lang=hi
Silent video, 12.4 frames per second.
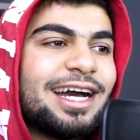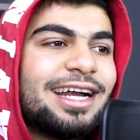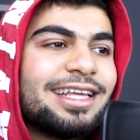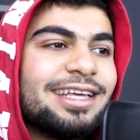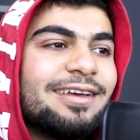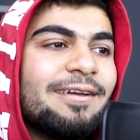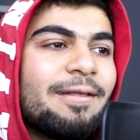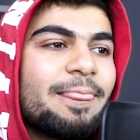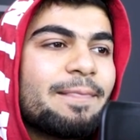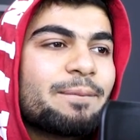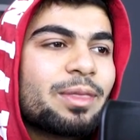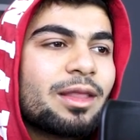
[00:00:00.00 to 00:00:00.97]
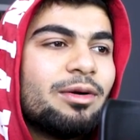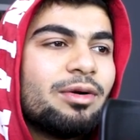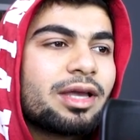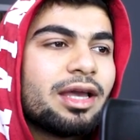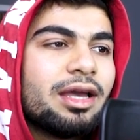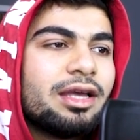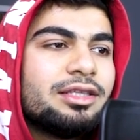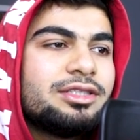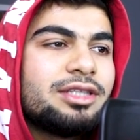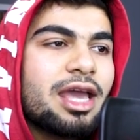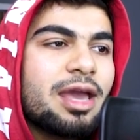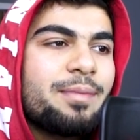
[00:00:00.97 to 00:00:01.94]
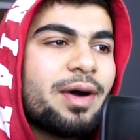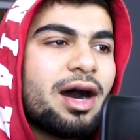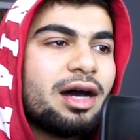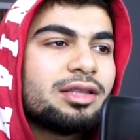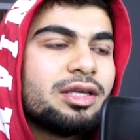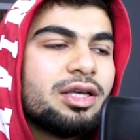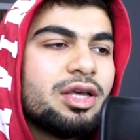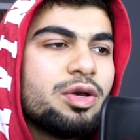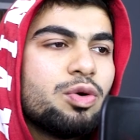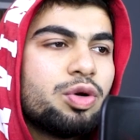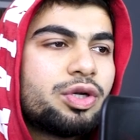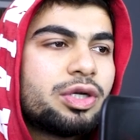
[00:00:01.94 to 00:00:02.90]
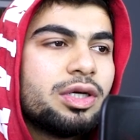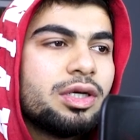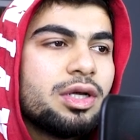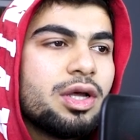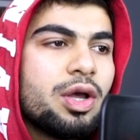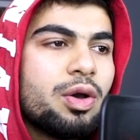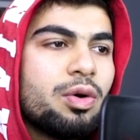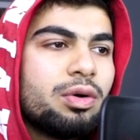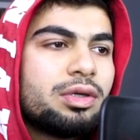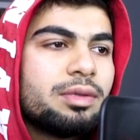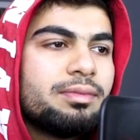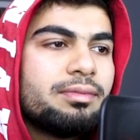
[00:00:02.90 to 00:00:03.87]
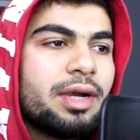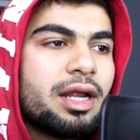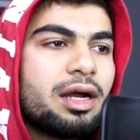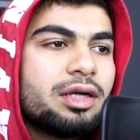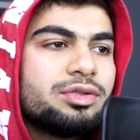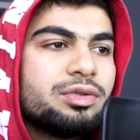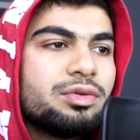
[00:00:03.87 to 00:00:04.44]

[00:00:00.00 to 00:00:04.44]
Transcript: आ रही ओके ये बात उठ उठ मेरे अर्जुन